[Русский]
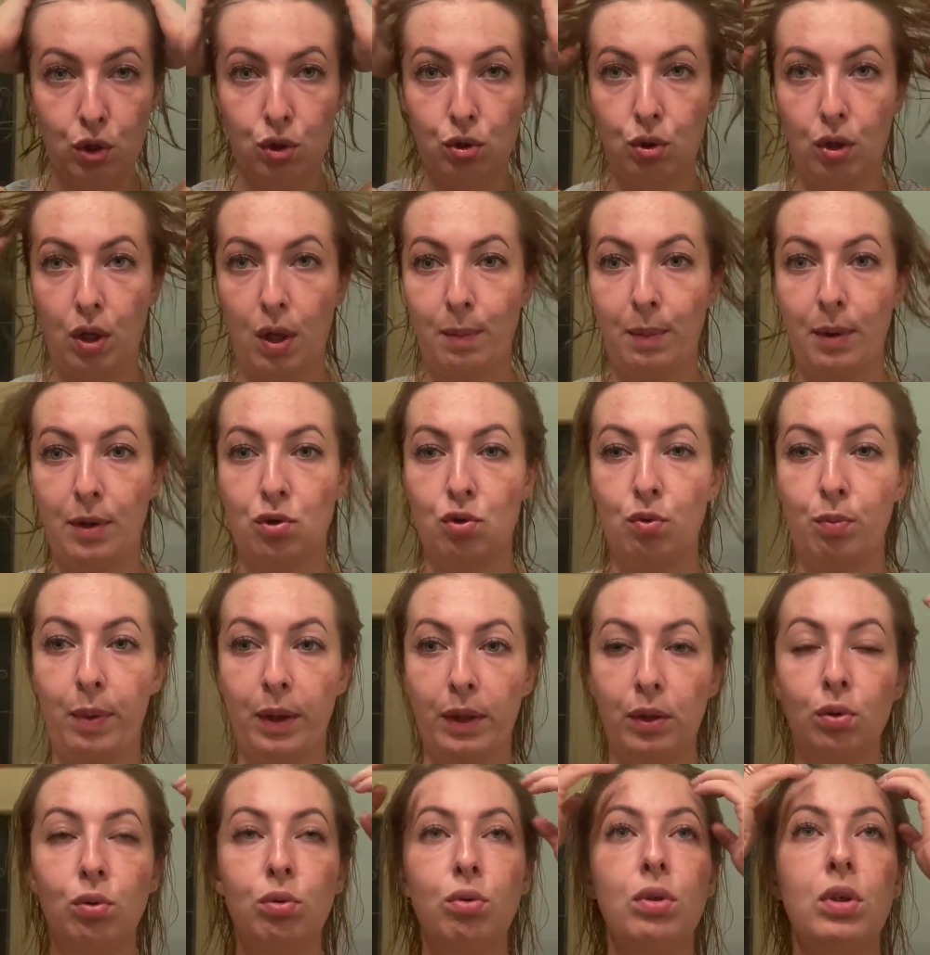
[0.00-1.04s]
что я опять
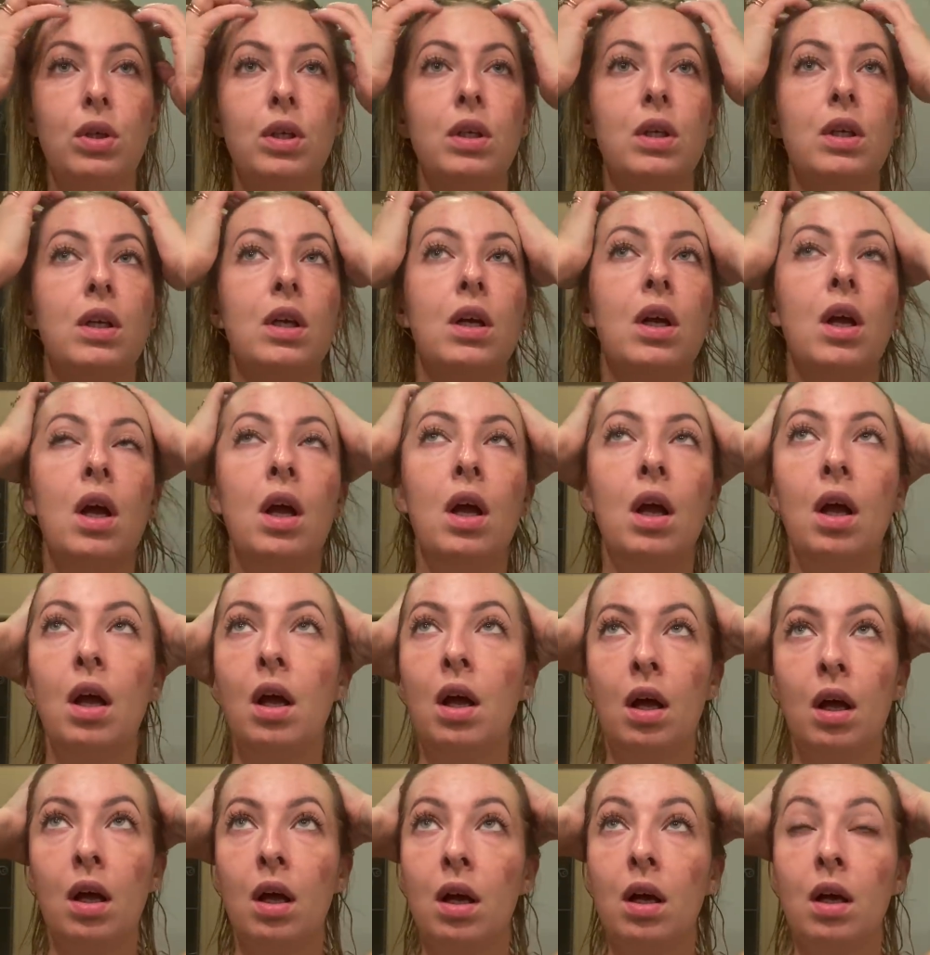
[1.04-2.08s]
упаду, и,
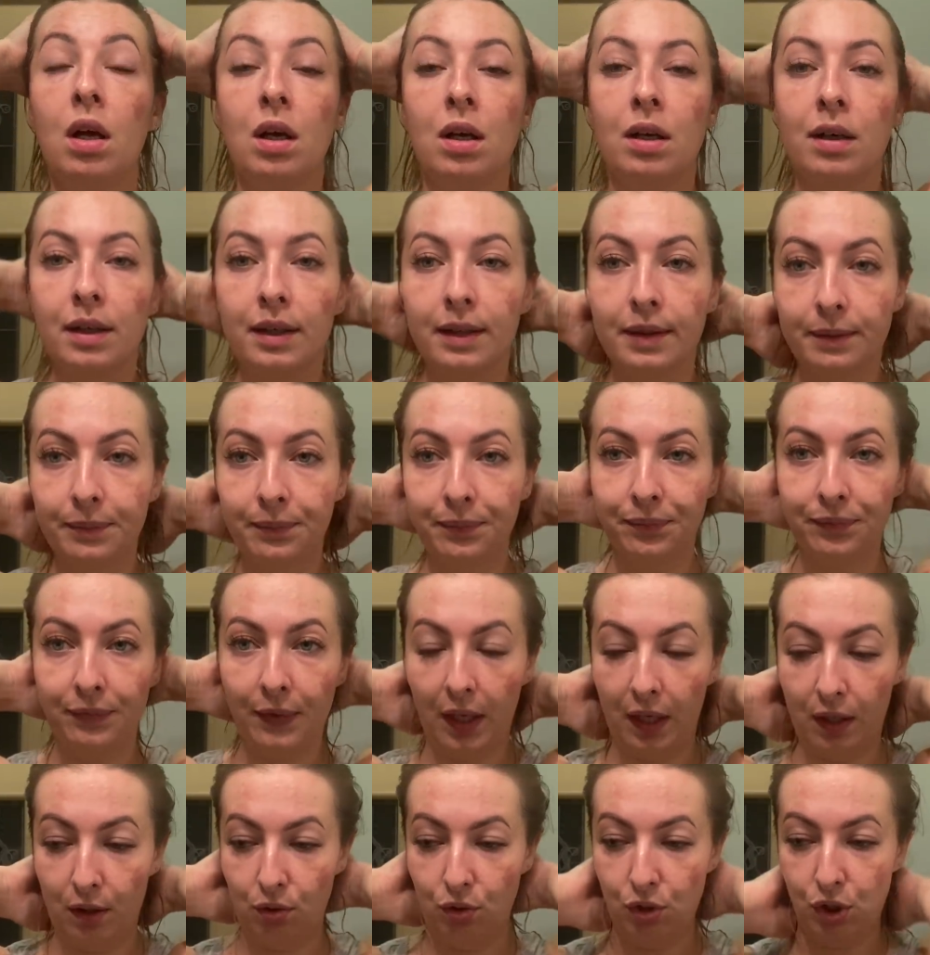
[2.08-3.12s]

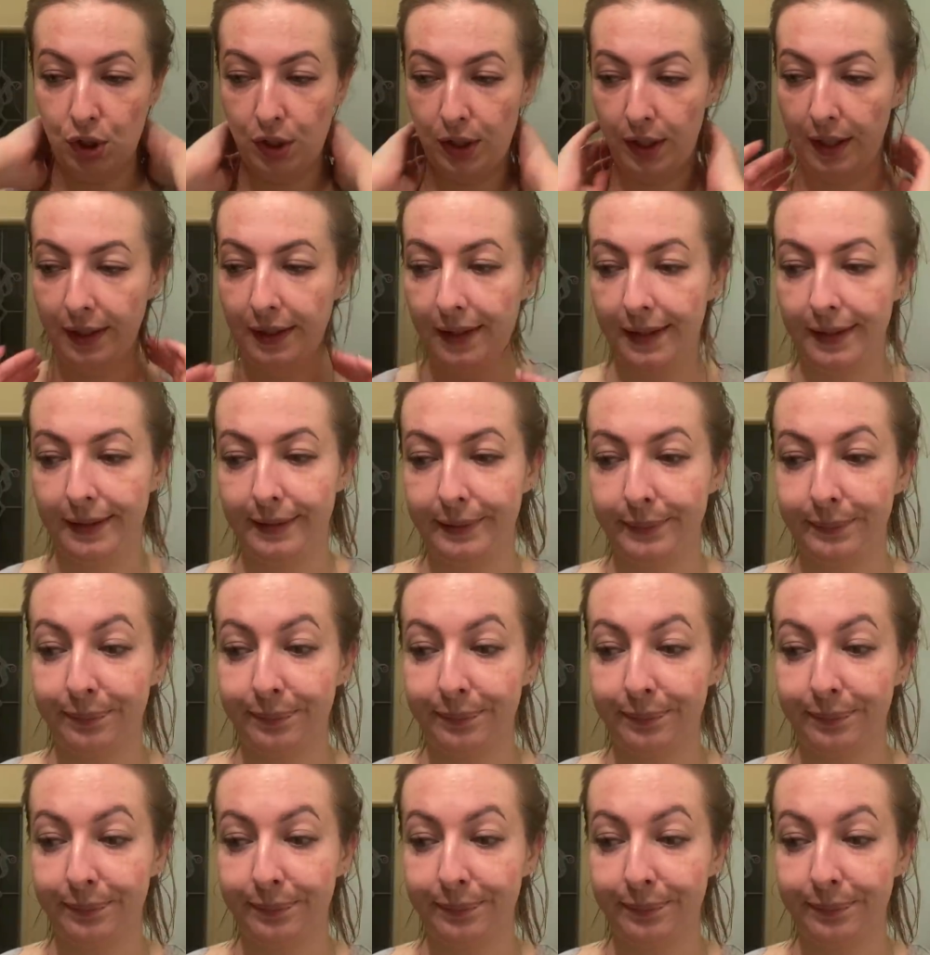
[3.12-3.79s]
короче, надо